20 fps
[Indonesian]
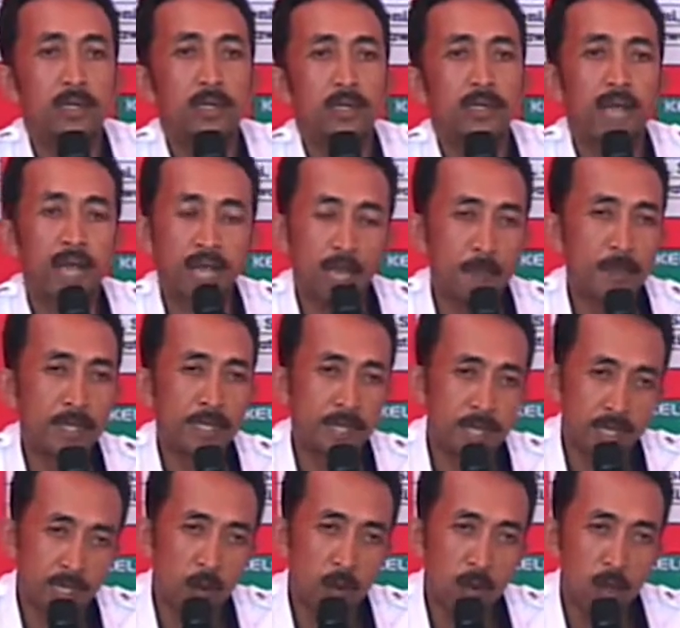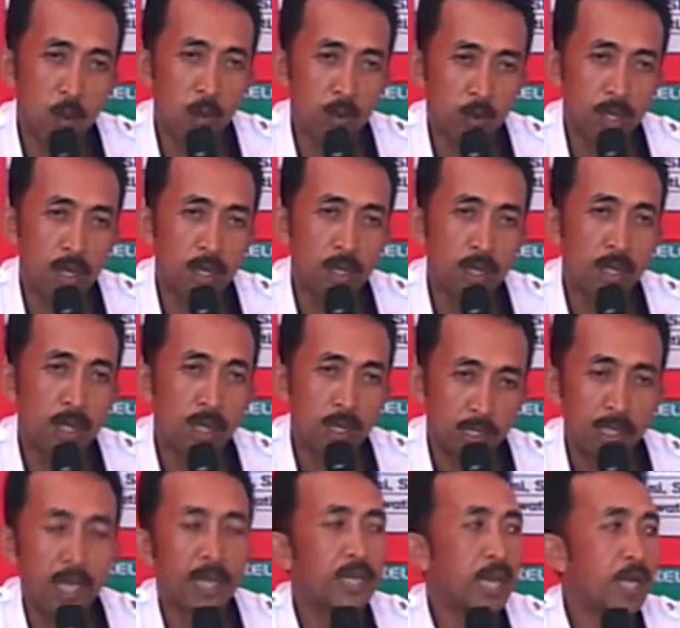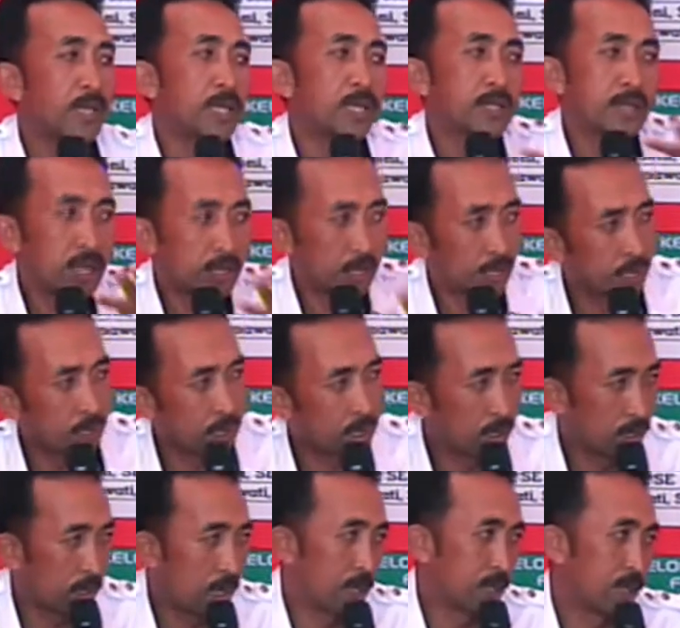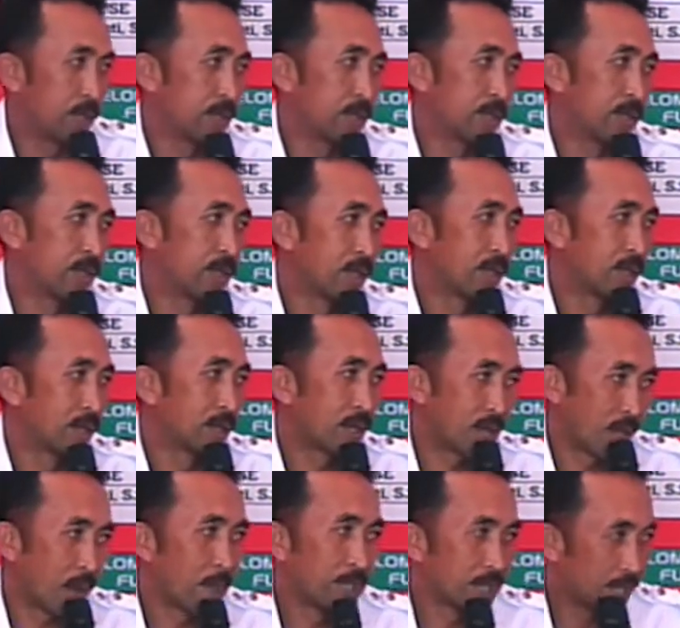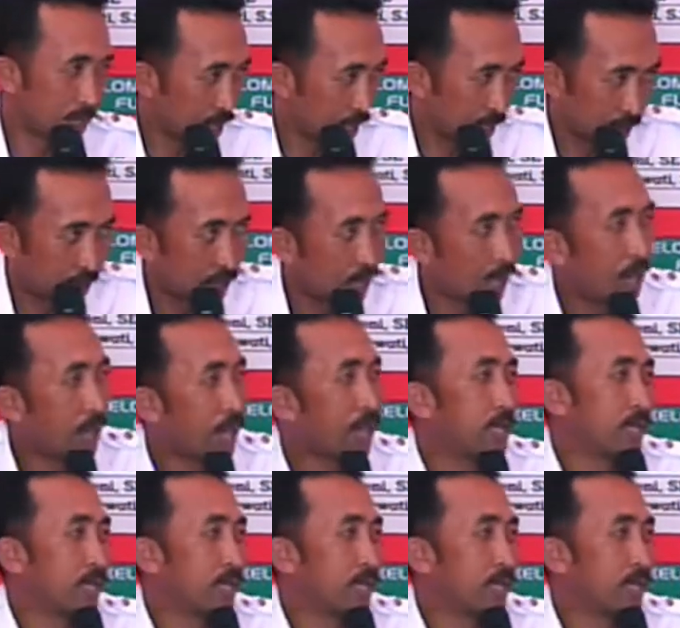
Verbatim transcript: kakak miskinnya orang kota ya, ya di atas lah sedikit yang kakak miskinnya kita yang ada di